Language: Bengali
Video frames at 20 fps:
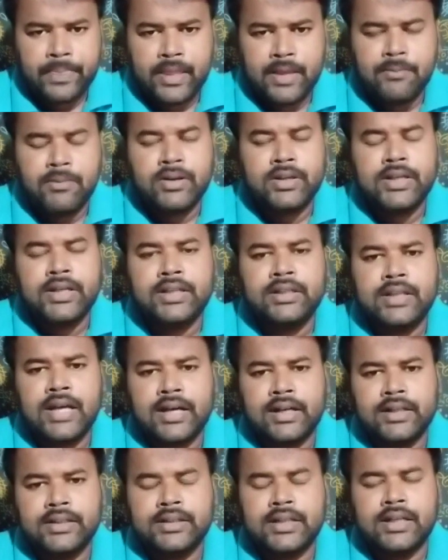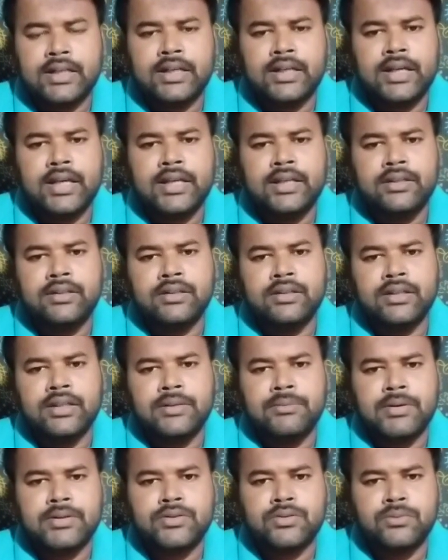এবং কি থাকলে তারা এই
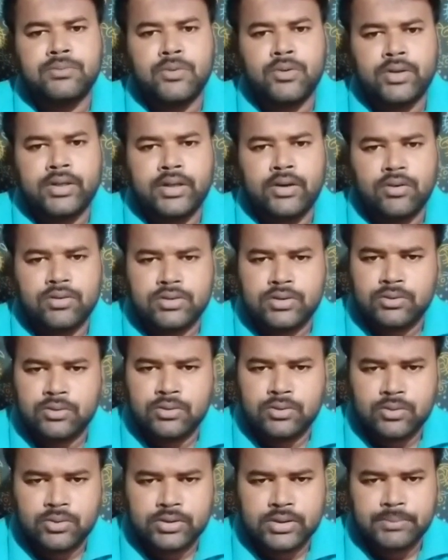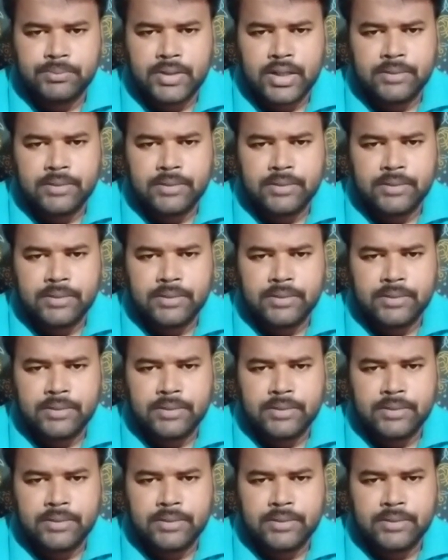নির্বাচন প্রক্রিয়া অংশগ্রহণ করতে